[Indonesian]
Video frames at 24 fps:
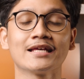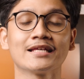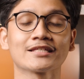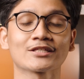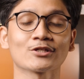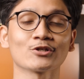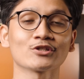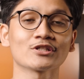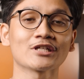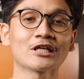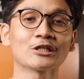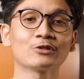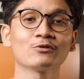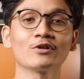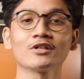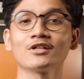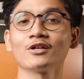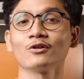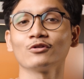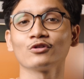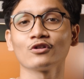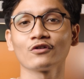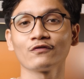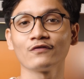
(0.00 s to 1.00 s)
So segitu
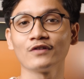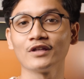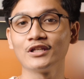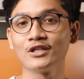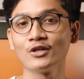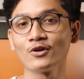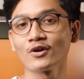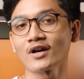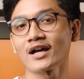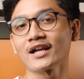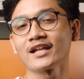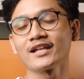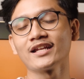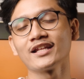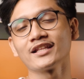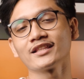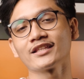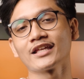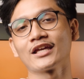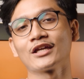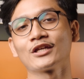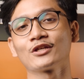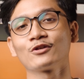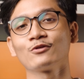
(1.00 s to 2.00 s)
aja untuk video kali ini.
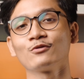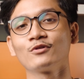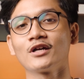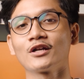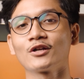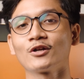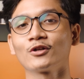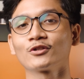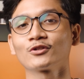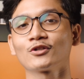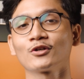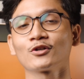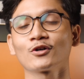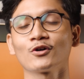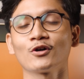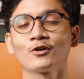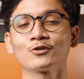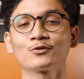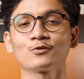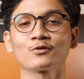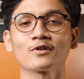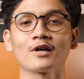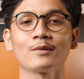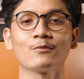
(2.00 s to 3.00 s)
Thank you udah nonton.
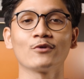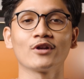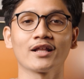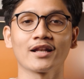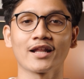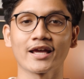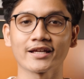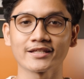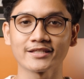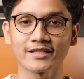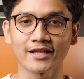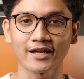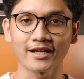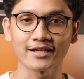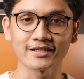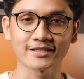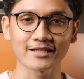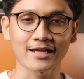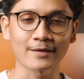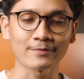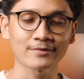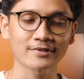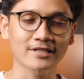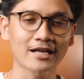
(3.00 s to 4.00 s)
Kalau suka boleh like, share, dan
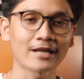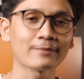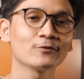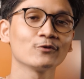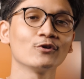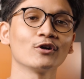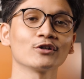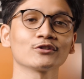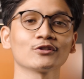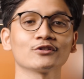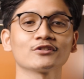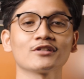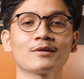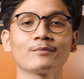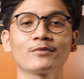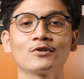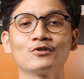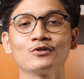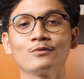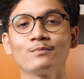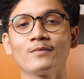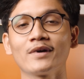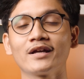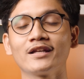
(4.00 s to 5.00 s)
subscribe. Gue Okto
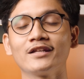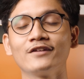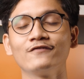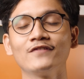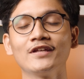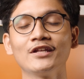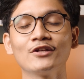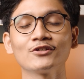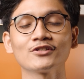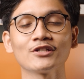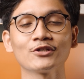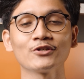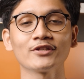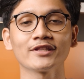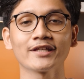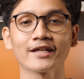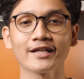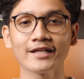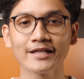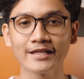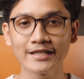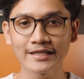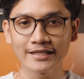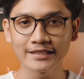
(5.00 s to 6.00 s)
sampai jumpa di video
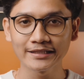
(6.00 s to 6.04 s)
selanjutnya.